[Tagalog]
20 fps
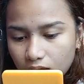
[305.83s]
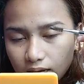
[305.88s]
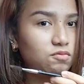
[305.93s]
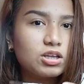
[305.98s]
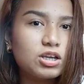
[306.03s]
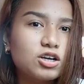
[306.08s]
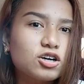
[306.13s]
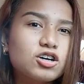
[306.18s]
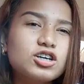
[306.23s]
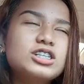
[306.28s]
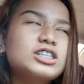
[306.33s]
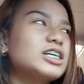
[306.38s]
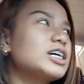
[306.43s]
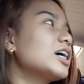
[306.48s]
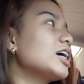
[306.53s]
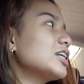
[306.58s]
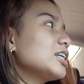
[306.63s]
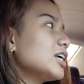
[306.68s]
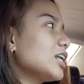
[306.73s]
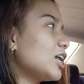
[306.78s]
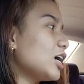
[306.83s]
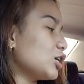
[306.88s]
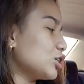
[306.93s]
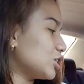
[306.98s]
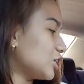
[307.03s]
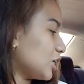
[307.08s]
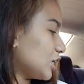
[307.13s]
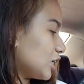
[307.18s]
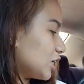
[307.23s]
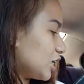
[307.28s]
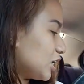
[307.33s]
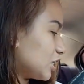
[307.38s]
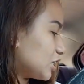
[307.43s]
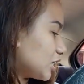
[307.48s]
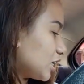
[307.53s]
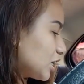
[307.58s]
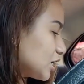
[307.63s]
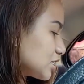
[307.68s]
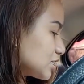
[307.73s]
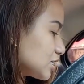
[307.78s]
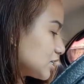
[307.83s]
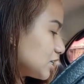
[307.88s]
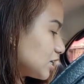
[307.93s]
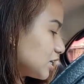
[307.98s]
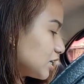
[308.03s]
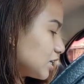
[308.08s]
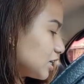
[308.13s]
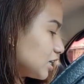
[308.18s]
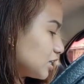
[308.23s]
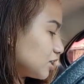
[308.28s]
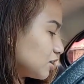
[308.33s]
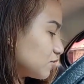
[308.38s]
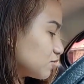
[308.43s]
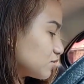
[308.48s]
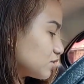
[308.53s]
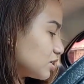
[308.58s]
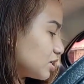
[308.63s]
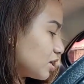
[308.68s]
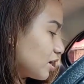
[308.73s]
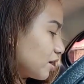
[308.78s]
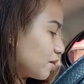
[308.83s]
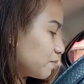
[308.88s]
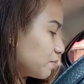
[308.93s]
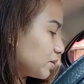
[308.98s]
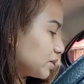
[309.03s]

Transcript: Feeling ko hindi nga nila ako nakikita kasi nakikita ko sila